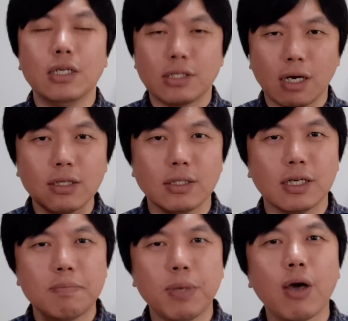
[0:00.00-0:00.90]
整体这
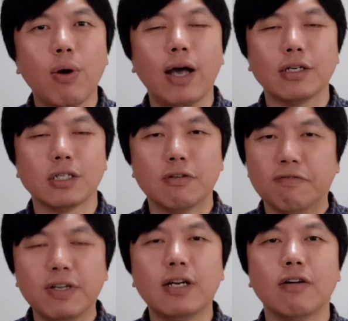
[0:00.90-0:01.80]
个变化是
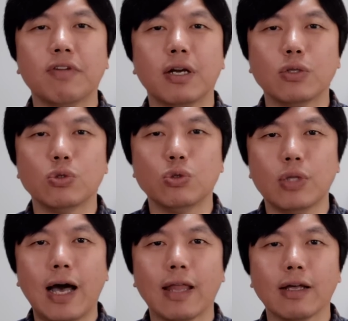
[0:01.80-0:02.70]
非常非常巨
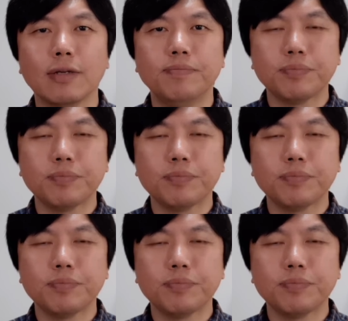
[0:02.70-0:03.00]
大的。